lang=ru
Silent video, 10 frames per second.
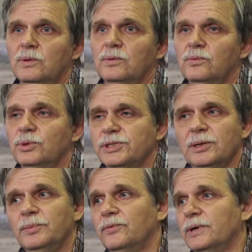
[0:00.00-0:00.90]
вот,
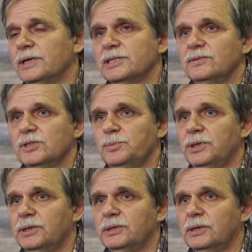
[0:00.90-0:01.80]
самого разного
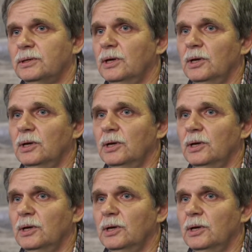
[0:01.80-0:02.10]
спектра.